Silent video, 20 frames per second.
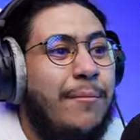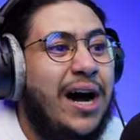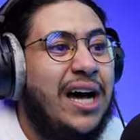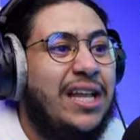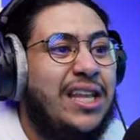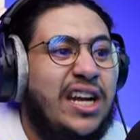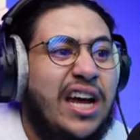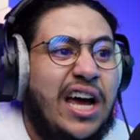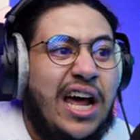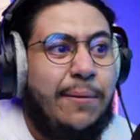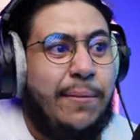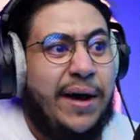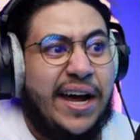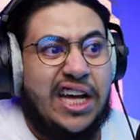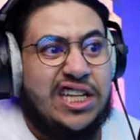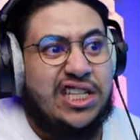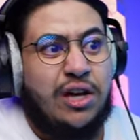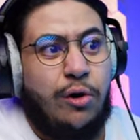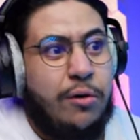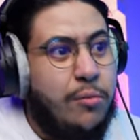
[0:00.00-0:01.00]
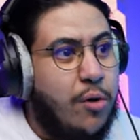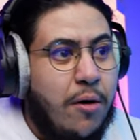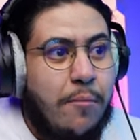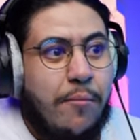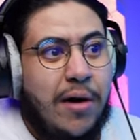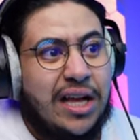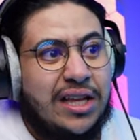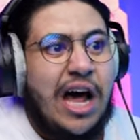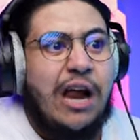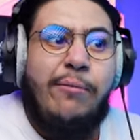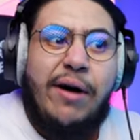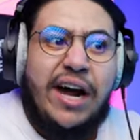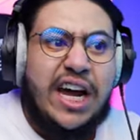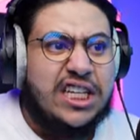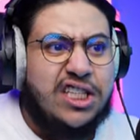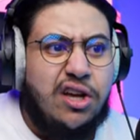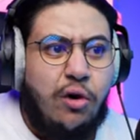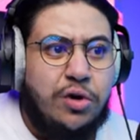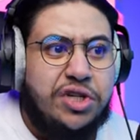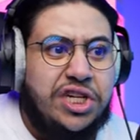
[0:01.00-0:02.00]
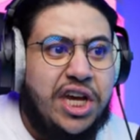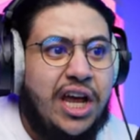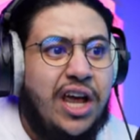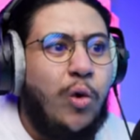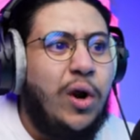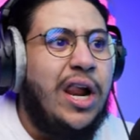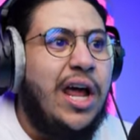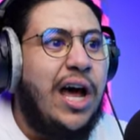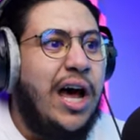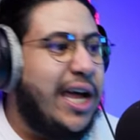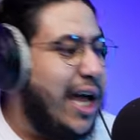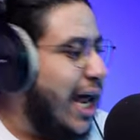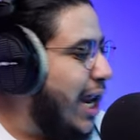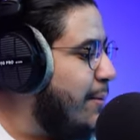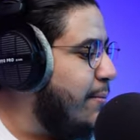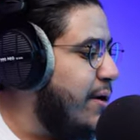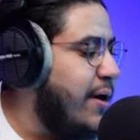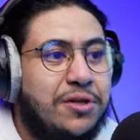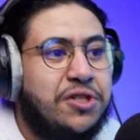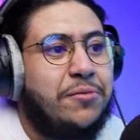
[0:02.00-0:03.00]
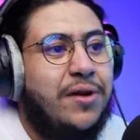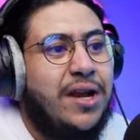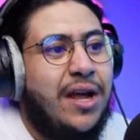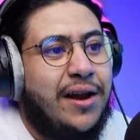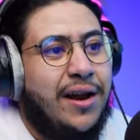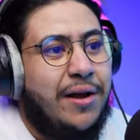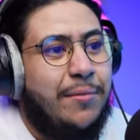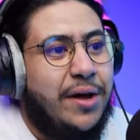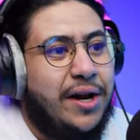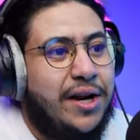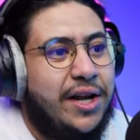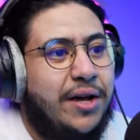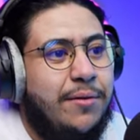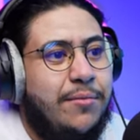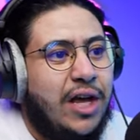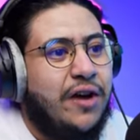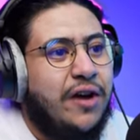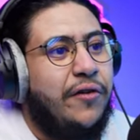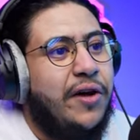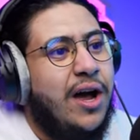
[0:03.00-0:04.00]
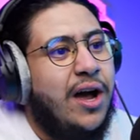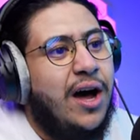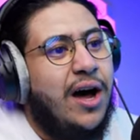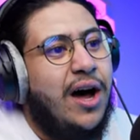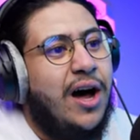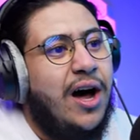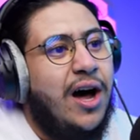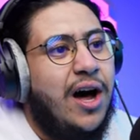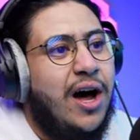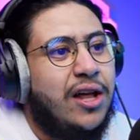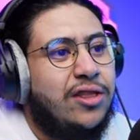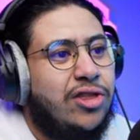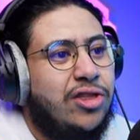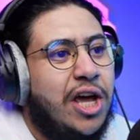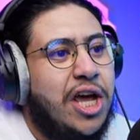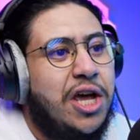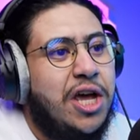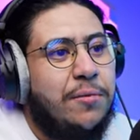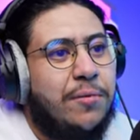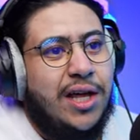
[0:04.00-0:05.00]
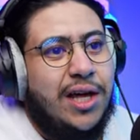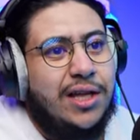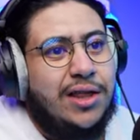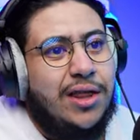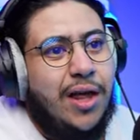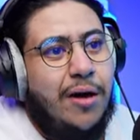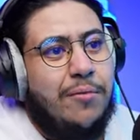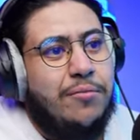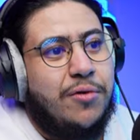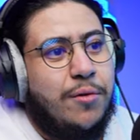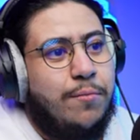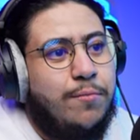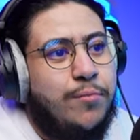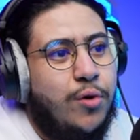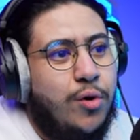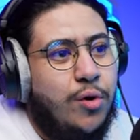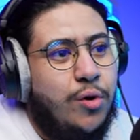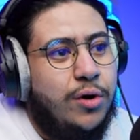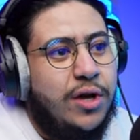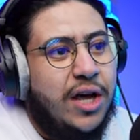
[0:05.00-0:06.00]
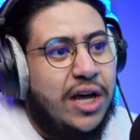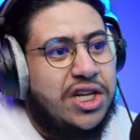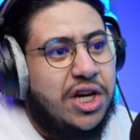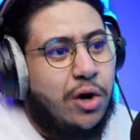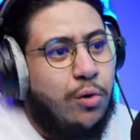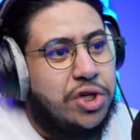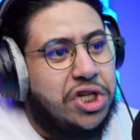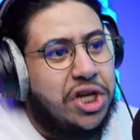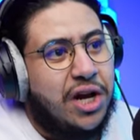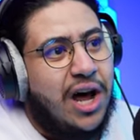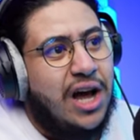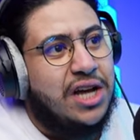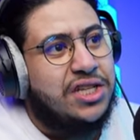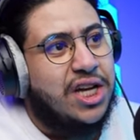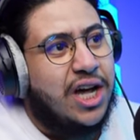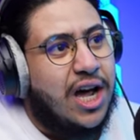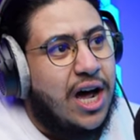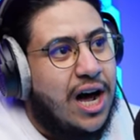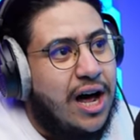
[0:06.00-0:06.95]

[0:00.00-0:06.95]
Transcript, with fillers: ما ادري هل باقي اسوي مهمات هل باقي اسوي شيء ولا اكلمه بسم الله الرحمن الرحيم تكفى يا طيب اقطع مقبو يا شيخ وش راسك